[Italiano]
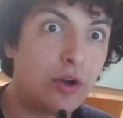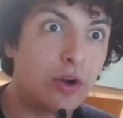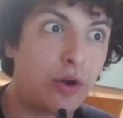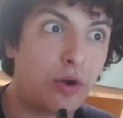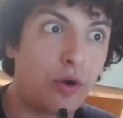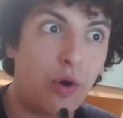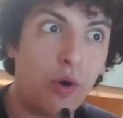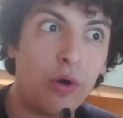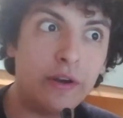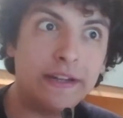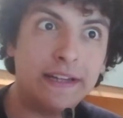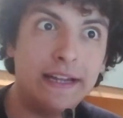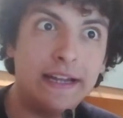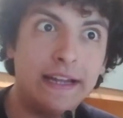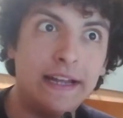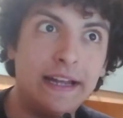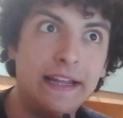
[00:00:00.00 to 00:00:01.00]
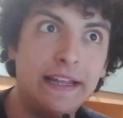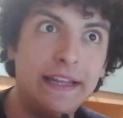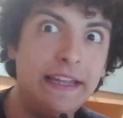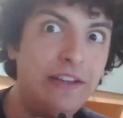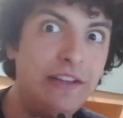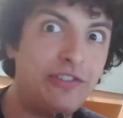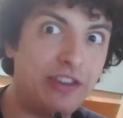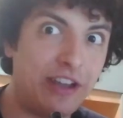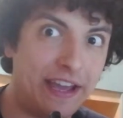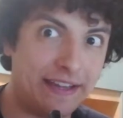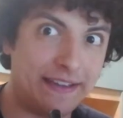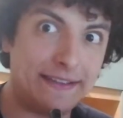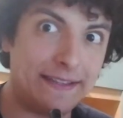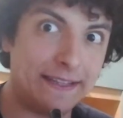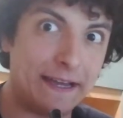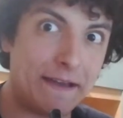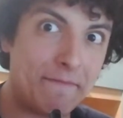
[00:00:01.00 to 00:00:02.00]
con eh, il
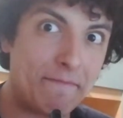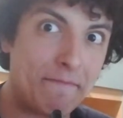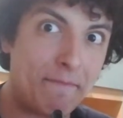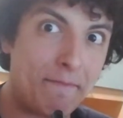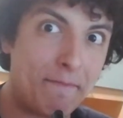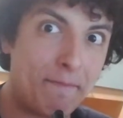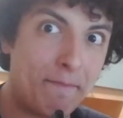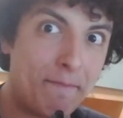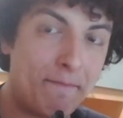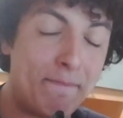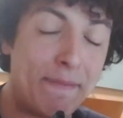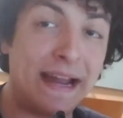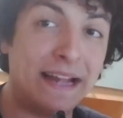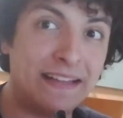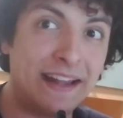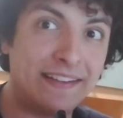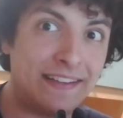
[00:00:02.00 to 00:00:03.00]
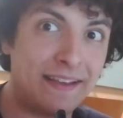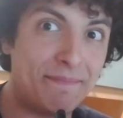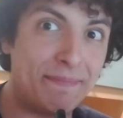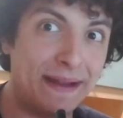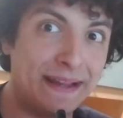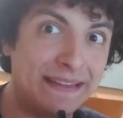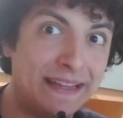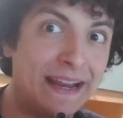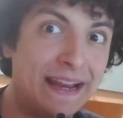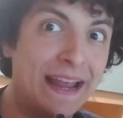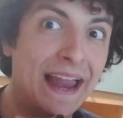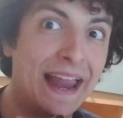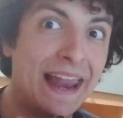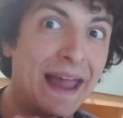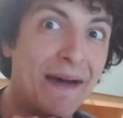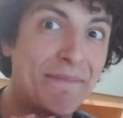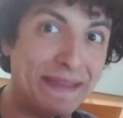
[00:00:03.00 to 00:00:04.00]
jet per andarsi a prendere
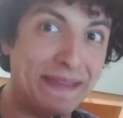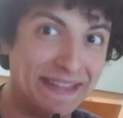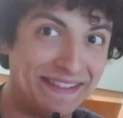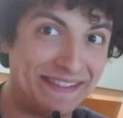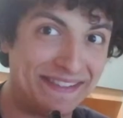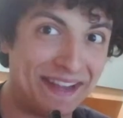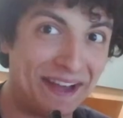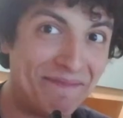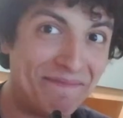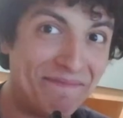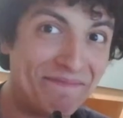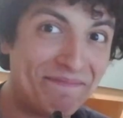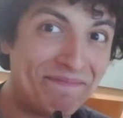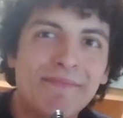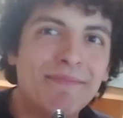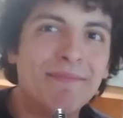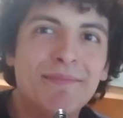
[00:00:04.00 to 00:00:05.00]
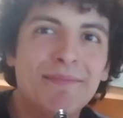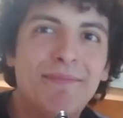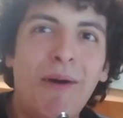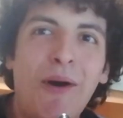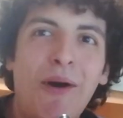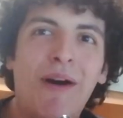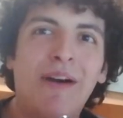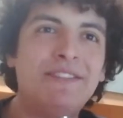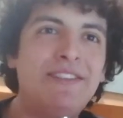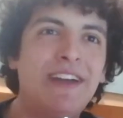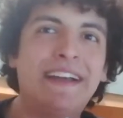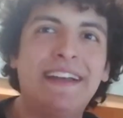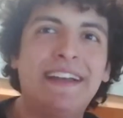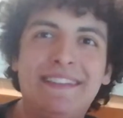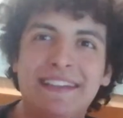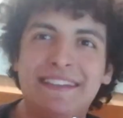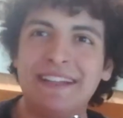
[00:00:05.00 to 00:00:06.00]
la pizza. Boh, già che
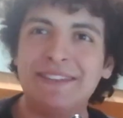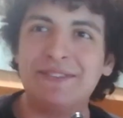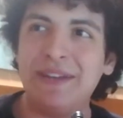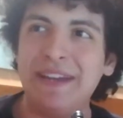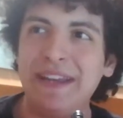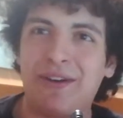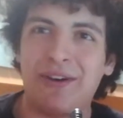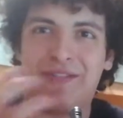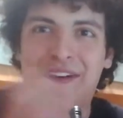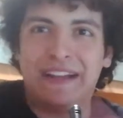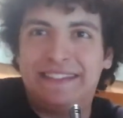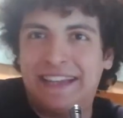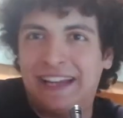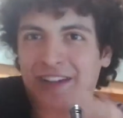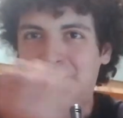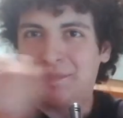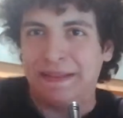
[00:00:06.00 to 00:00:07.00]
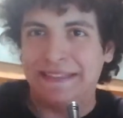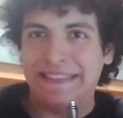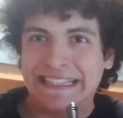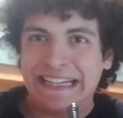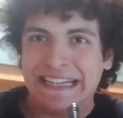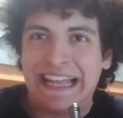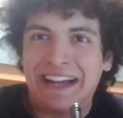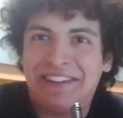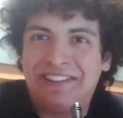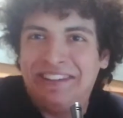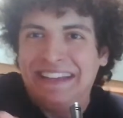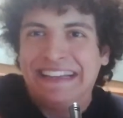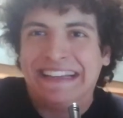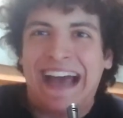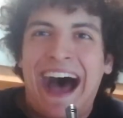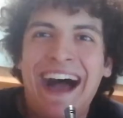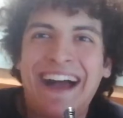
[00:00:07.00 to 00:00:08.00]
sei tanto ricco, fatela spedire da
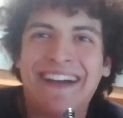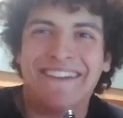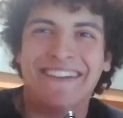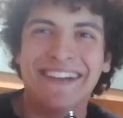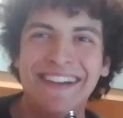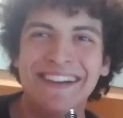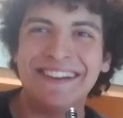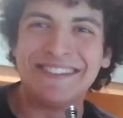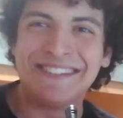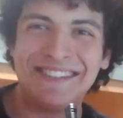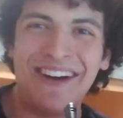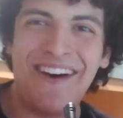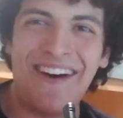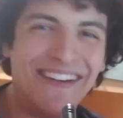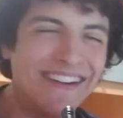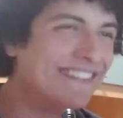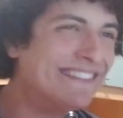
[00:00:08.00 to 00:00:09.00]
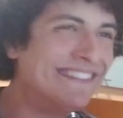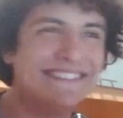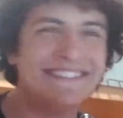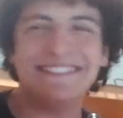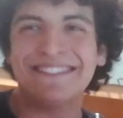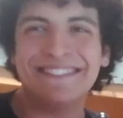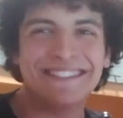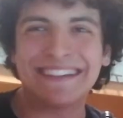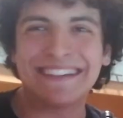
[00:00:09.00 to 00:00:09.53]
Chicago, non lo so, non, non, non